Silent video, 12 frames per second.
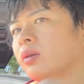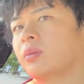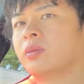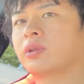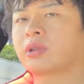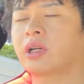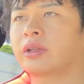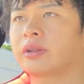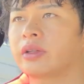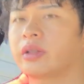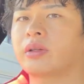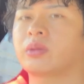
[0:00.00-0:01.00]
向かっ
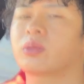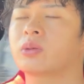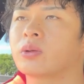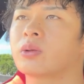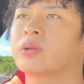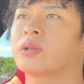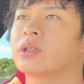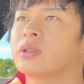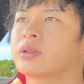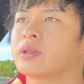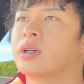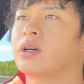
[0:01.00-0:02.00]
ているところで
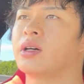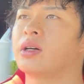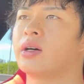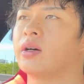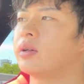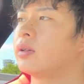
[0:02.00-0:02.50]
すが